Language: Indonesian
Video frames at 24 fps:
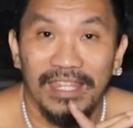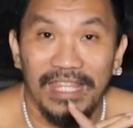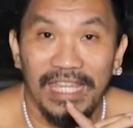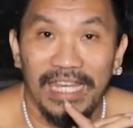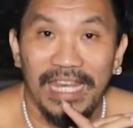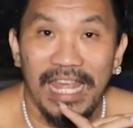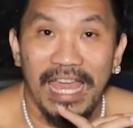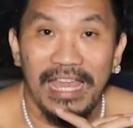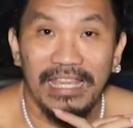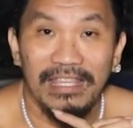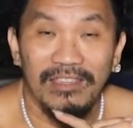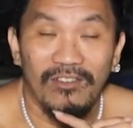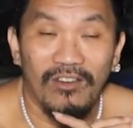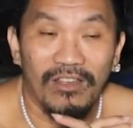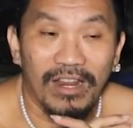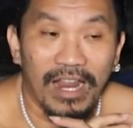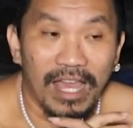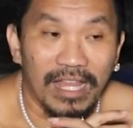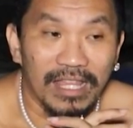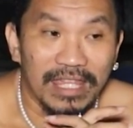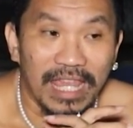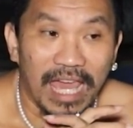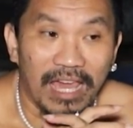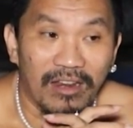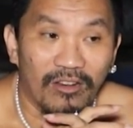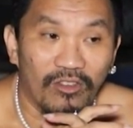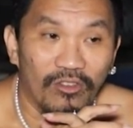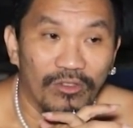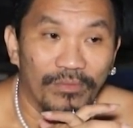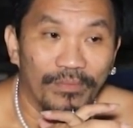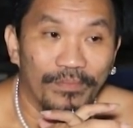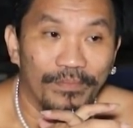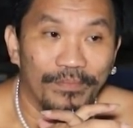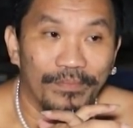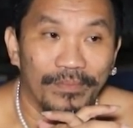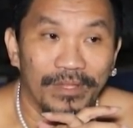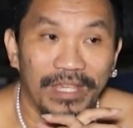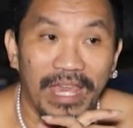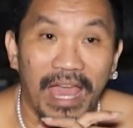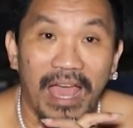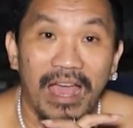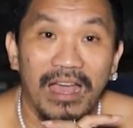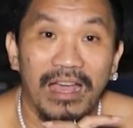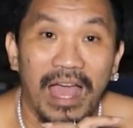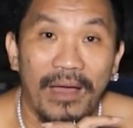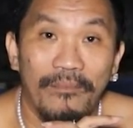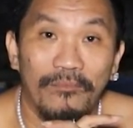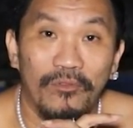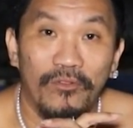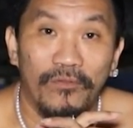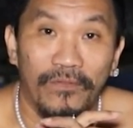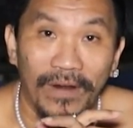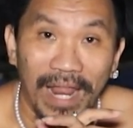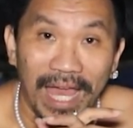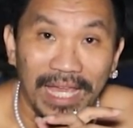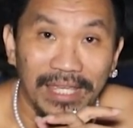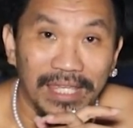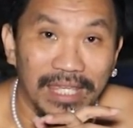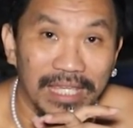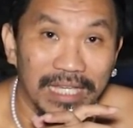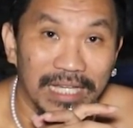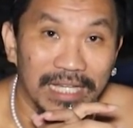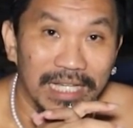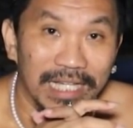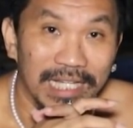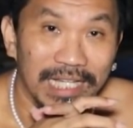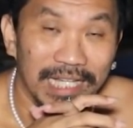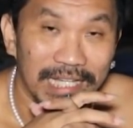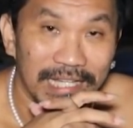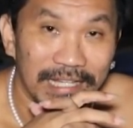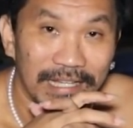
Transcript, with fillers: tidak seorang tarot yang kamuflase,